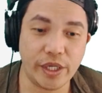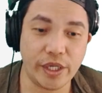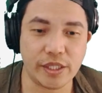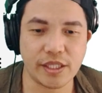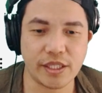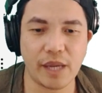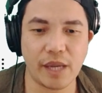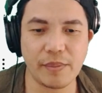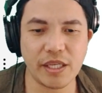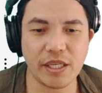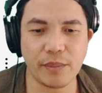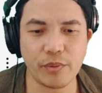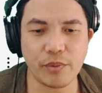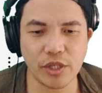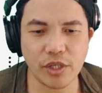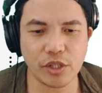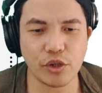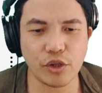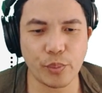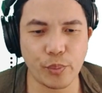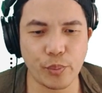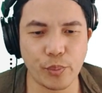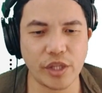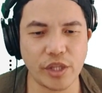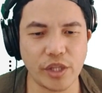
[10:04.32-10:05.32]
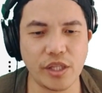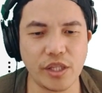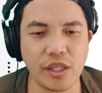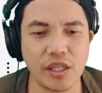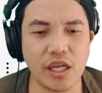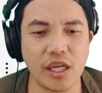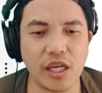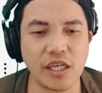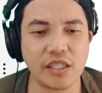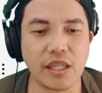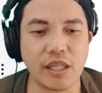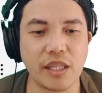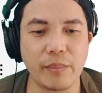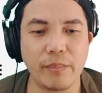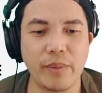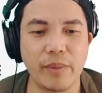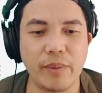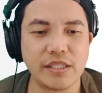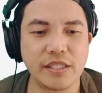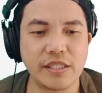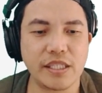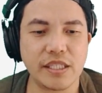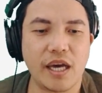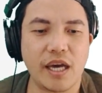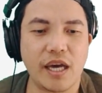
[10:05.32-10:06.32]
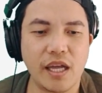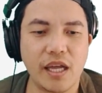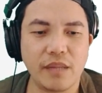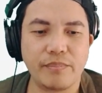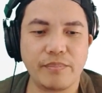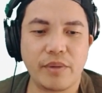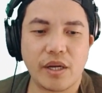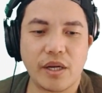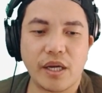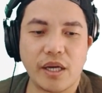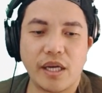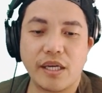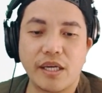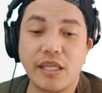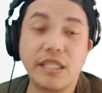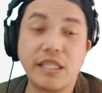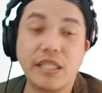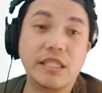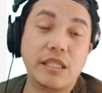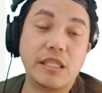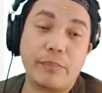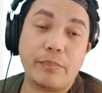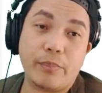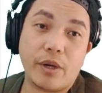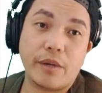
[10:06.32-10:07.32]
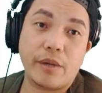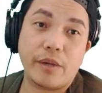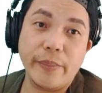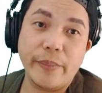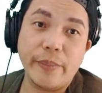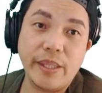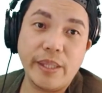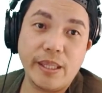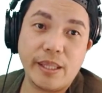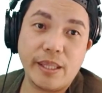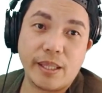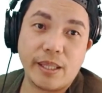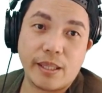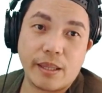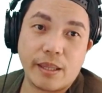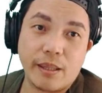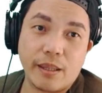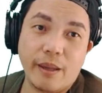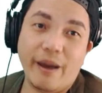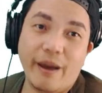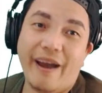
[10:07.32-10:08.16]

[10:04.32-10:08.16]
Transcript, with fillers: Yan. Sabi niya po dito, pwede nang itambal si ka-helper kay Christy per minute.